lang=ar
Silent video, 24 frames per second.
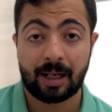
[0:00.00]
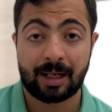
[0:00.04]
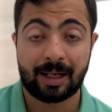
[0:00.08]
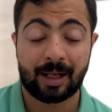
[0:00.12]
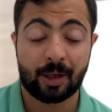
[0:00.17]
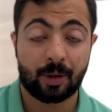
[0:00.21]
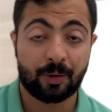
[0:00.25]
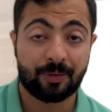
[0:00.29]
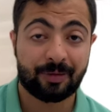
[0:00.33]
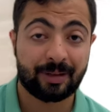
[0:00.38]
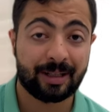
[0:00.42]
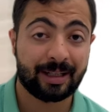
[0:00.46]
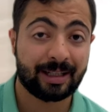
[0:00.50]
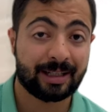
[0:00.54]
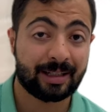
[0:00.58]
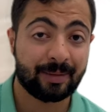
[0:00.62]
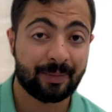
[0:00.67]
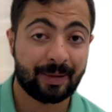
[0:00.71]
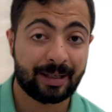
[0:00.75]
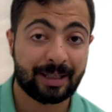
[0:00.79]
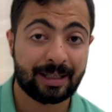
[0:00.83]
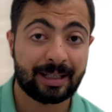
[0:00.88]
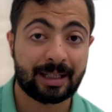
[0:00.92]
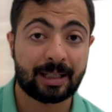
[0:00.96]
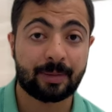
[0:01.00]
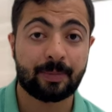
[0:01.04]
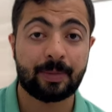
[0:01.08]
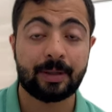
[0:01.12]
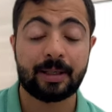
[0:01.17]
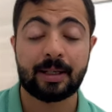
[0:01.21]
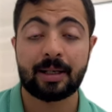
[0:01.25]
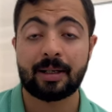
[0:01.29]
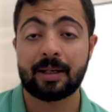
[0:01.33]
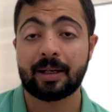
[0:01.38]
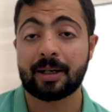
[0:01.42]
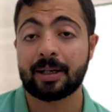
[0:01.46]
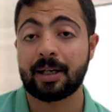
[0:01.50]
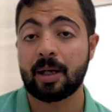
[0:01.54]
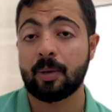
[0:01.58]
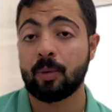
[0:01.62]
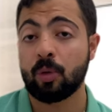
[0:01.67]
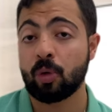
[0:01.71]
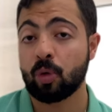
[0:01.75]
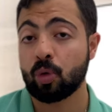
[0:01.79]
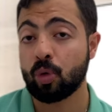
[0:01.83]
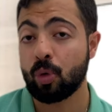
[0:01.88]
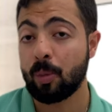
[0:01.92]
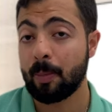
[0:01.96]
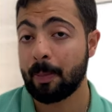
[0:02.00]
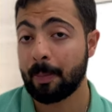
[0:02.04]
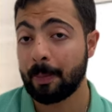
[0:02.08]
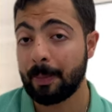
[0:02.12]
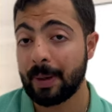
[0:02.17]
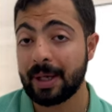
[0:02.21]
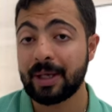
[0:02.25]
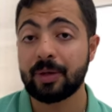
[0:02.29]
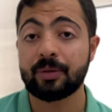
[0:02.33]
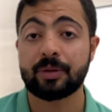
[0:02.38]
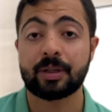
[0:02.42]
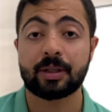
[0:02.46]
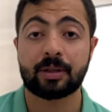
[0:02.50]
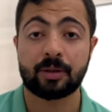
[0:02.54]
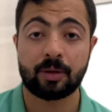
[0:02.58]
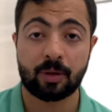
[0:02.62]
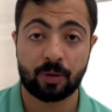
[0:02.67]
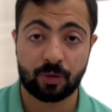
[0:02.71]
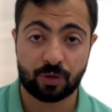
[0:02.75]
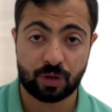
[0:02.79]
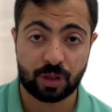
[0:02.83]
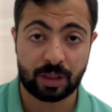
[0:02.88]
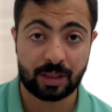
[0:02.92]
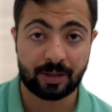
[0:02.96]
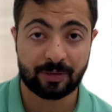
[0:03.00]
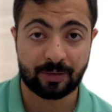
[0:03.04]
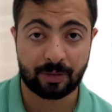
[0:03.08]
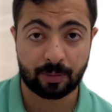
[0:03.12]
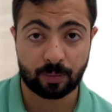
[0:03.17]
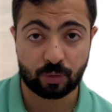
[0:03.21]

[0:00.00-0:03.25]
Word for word: لانه في احتماليه كبيره لقيام حروب بيوتكنولوجيه في